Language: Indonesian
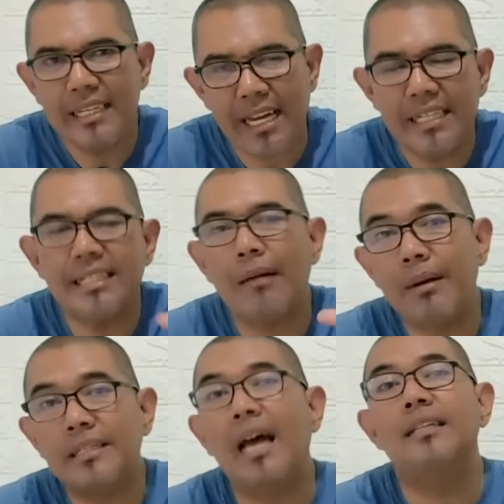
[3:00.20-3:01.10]
ini
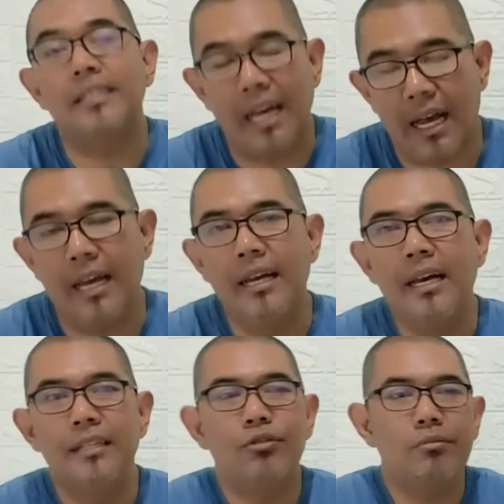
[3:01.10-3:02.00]
sama saja.
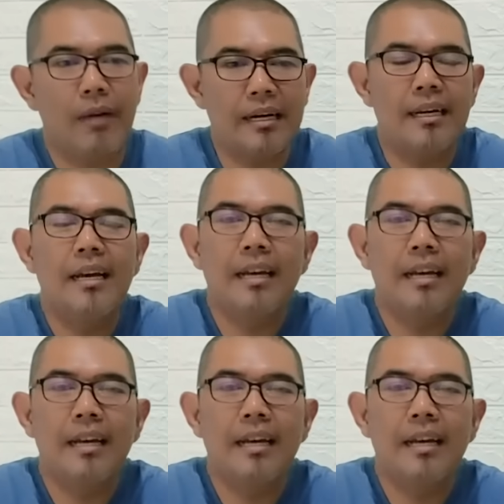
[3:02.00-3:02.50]
Cuman